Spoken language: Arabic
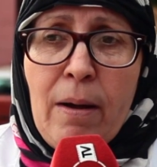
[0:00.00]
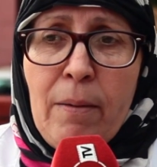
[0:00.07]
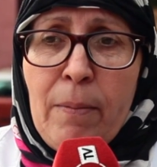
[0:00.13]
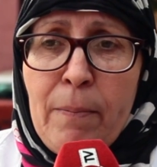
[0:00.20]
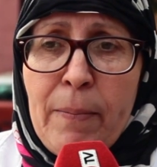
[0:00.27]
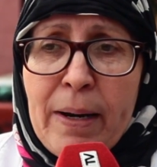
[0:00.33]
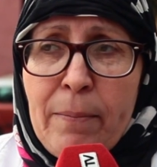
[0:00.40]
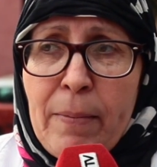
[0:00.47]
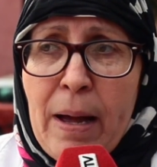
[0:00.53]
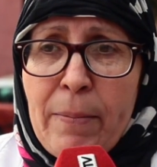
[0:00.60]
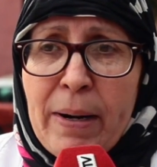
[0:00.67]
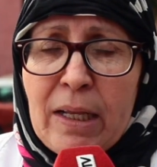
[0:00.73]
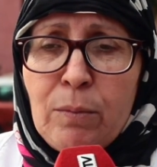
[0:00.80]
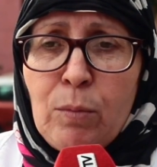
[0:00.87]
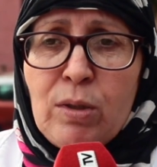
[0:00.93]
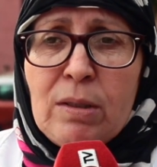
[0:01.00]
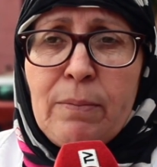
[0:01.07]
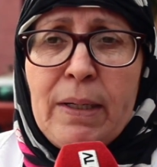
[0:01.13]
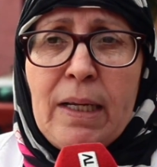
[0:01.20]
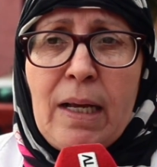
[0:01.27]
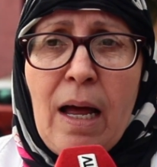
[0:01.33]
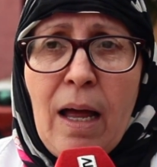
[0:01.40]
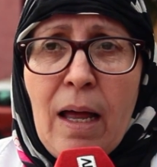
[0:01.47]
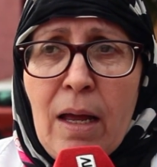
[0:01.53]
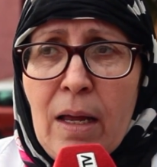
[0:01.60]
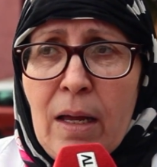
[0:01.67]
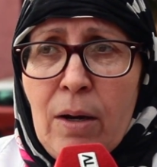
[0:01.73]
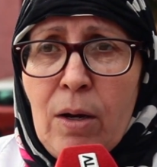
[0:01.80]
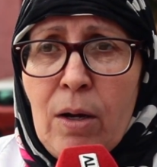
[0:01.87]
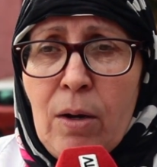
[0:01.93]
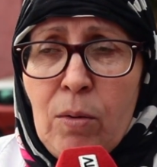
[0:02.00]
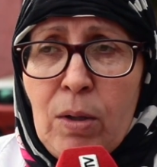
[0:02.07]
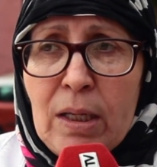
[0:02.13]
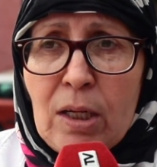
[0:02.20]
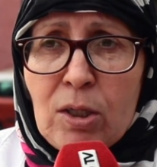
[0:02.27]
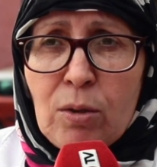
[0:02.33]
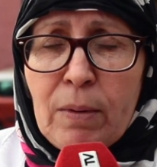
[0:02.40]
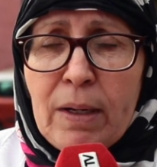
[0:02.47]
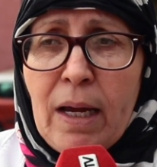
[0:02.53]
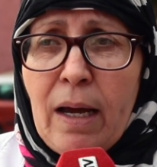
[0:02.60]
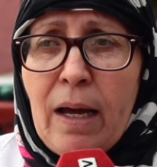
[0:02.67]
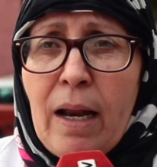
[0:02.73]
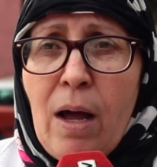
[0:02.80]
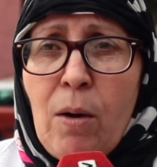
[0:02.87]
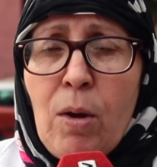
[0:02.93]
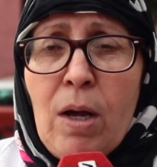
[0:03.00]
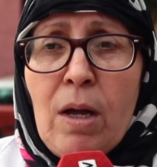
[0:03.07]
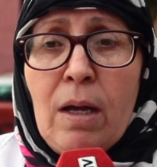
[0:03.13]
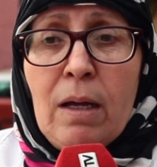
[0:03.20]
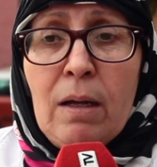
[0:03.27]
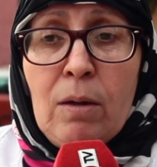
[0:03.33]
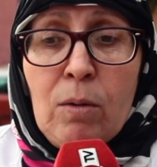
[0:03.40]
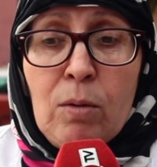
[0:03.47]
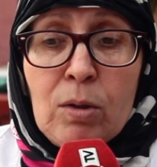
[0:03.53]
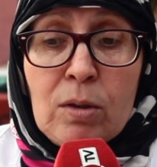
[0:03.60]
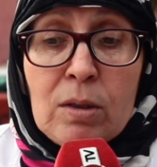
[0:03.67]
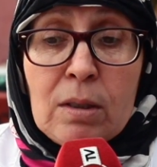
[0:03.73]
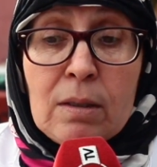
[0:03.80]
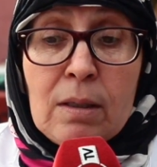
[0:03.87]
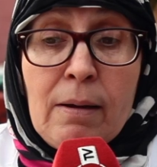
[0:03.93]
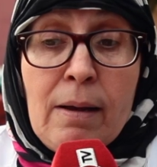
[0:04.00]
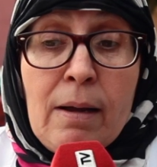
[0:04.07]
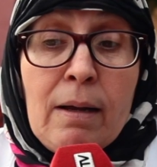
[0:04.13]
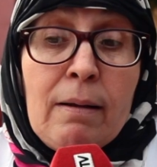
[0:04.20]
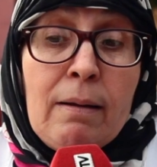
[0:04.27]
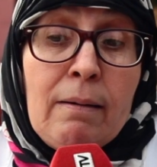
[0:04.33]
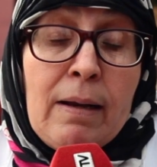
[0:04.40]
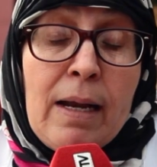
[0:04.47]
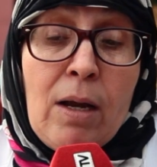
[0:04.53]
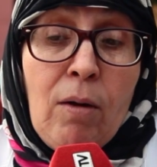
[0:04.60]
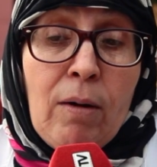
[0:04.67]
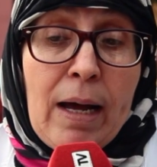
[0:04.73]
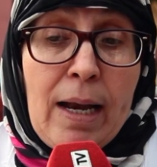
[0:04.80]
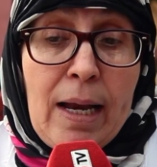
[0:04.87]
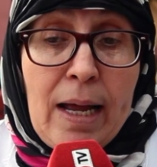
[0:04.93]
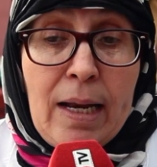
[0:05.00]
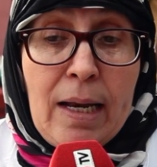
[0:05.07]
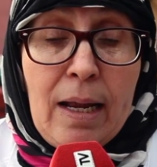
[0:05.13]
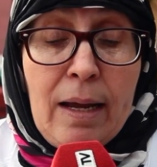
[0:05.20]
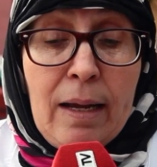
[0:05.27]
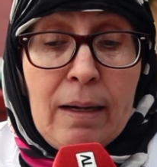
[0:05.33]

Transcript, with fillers: 40% امراض مزمنه آه، وليداتهم كيقراو آه لا يعقل ان